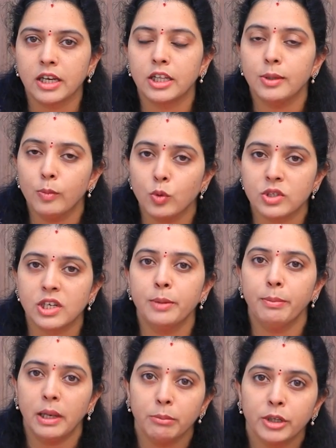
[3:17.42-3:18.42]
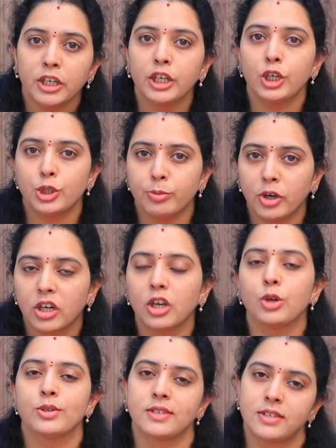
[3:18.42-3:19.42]
అనేది మోస్ట్లీ పల్మనరీ
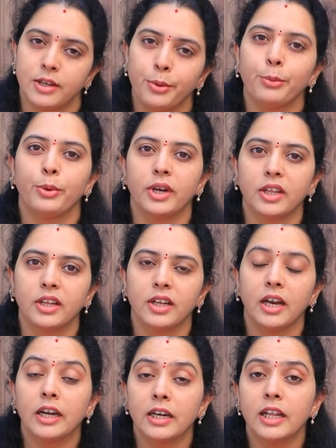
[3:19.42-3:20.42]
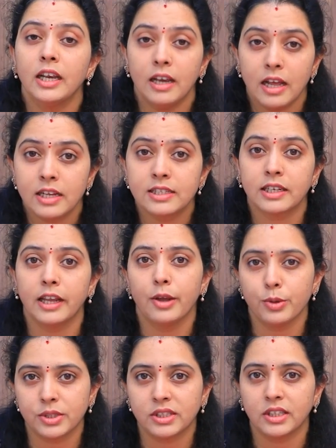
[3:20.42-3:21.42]
ట్యూబర్కులాసెసే ఉంటుంది అంటే లంగ్స్కే
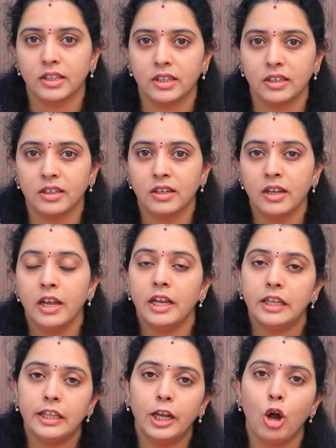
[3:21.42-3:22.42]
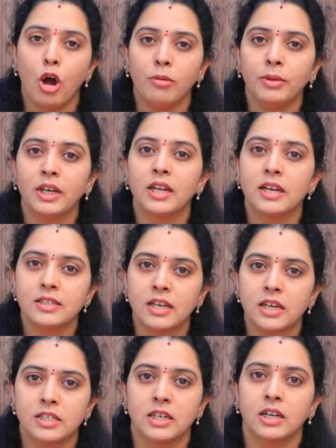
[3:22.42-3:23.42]
వస్తుంది ఇది కామన్గా
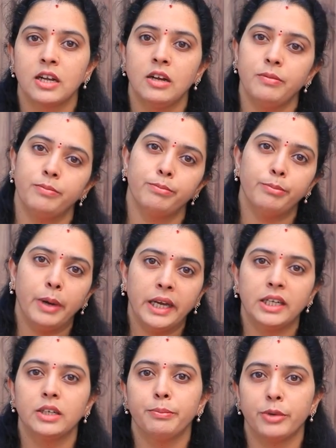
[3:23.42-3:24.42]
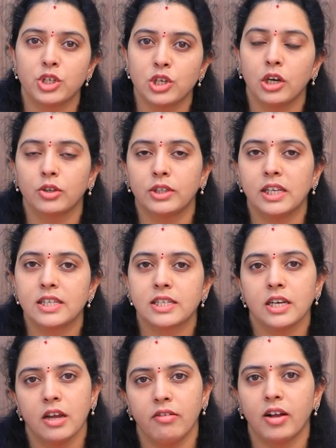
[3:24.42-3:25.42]
సహజంగా బయట ప్రజలకు
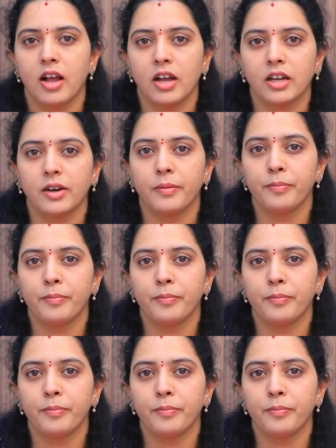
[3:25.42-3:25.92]
తెలిసిన అవగాహన